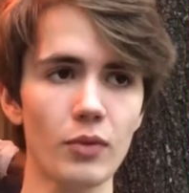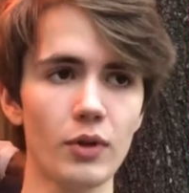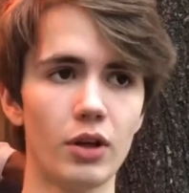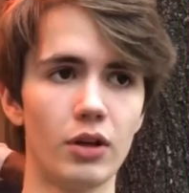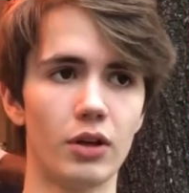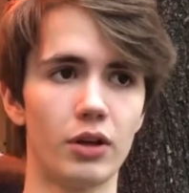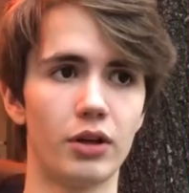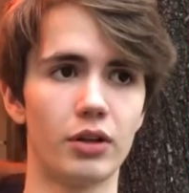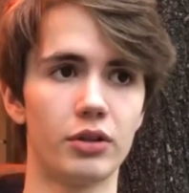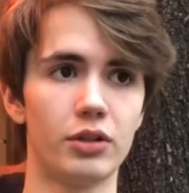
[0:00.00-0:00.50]

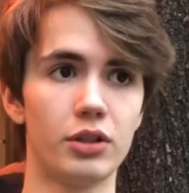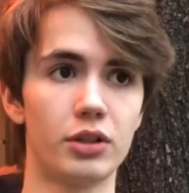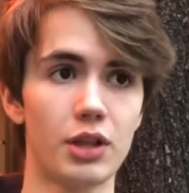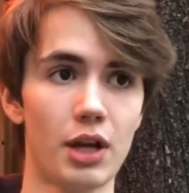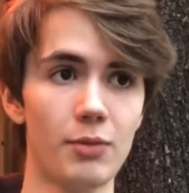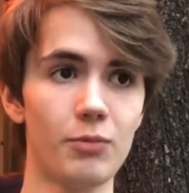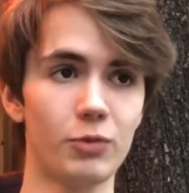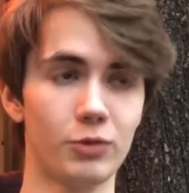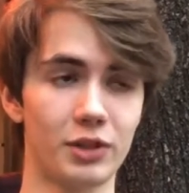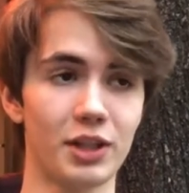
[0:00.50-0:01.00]
Э, и
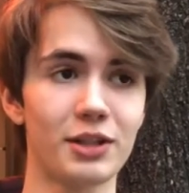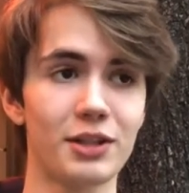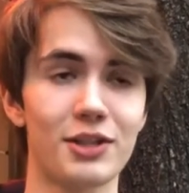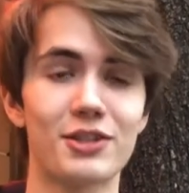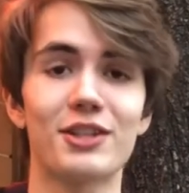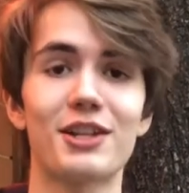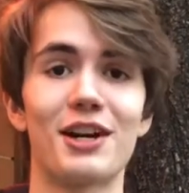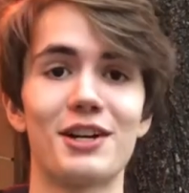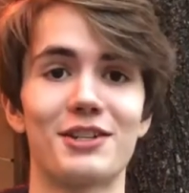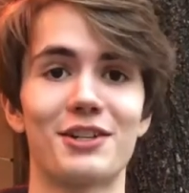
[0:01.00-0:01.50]
там вот эта
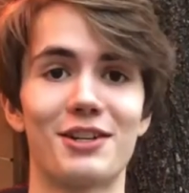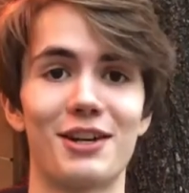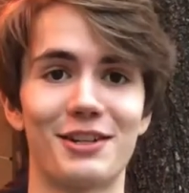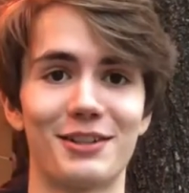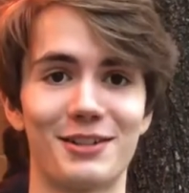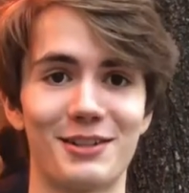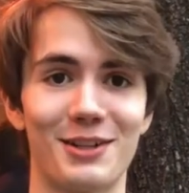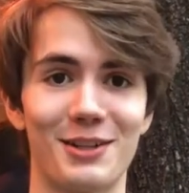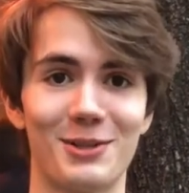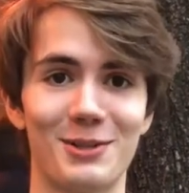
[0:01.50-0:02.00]
сказка
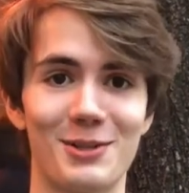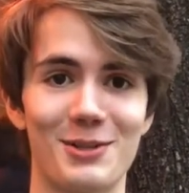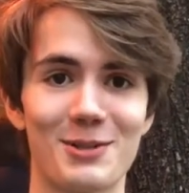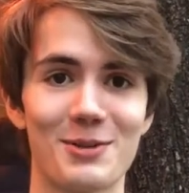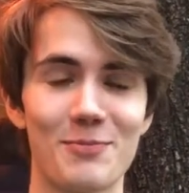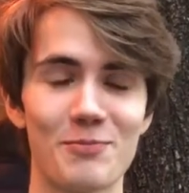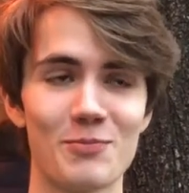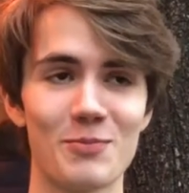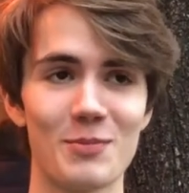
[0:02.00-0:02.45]
осталась.